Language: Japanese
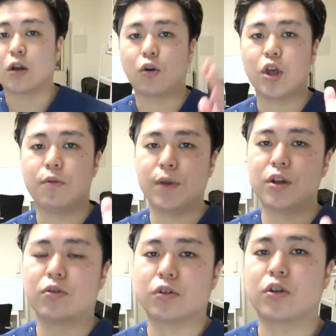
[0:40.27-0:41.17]
でこれを見
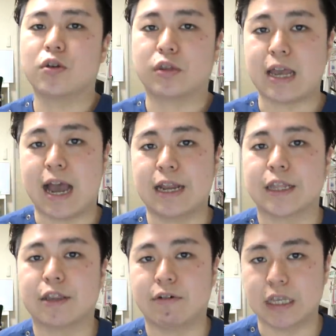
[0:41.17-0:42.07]
ることによって、あ
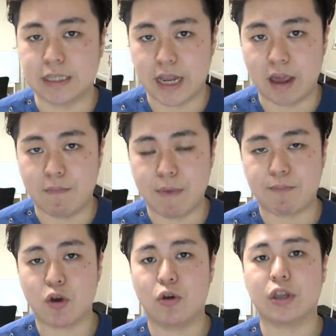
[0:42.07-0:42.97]
なたはですね、
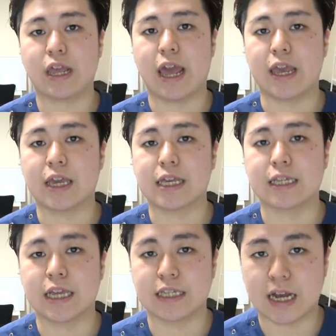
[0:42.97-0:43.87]
病院で変形
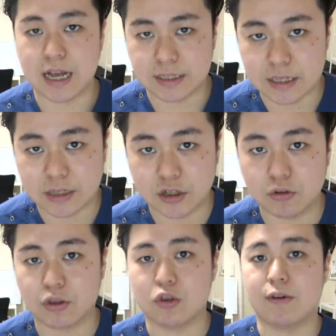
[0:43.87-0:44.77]
性膝関節
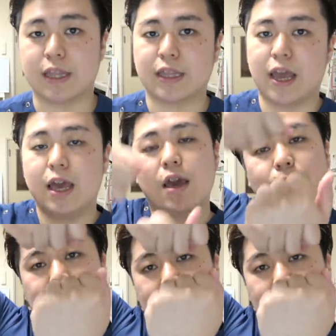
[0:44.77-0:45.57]
症って言われて、